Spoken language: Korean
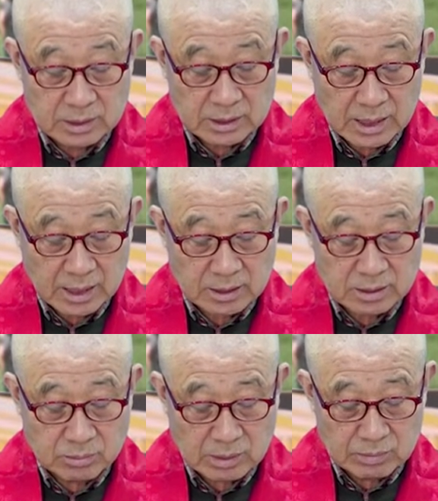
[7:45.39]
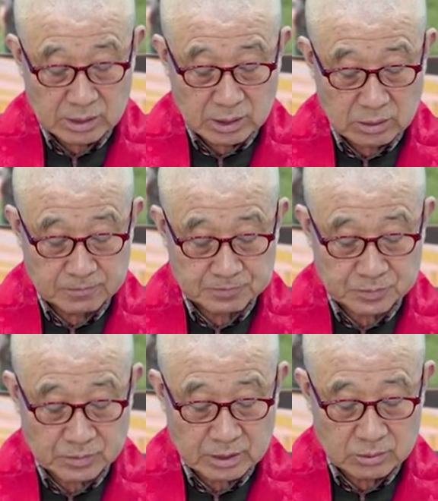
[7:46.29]
40만 명이
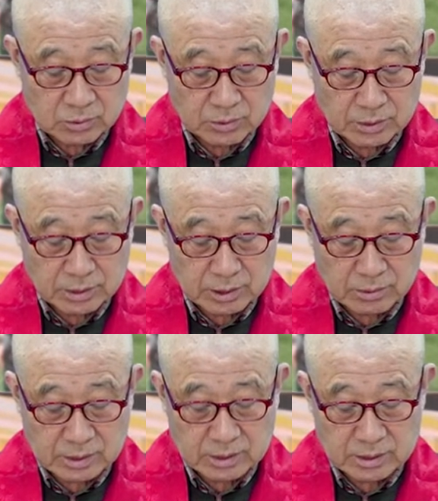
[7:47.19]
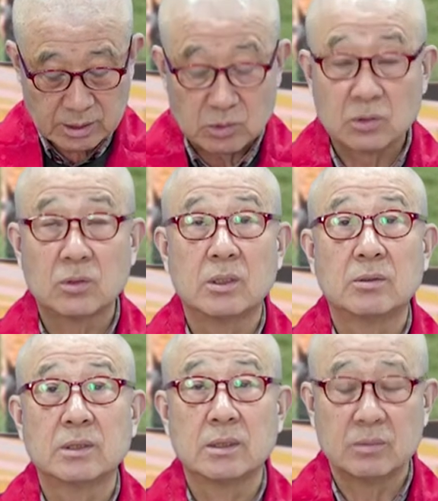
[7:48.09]
동원되었다고 하니 참으로
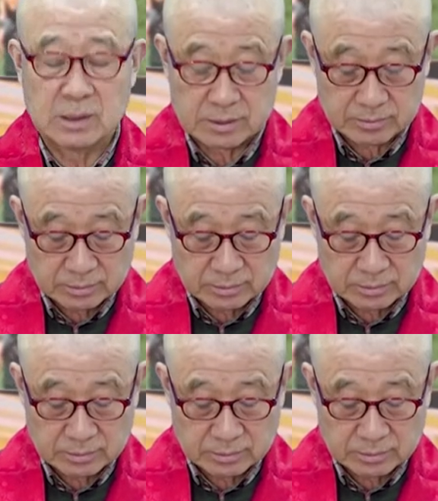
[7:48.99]
놀라운 일입니다.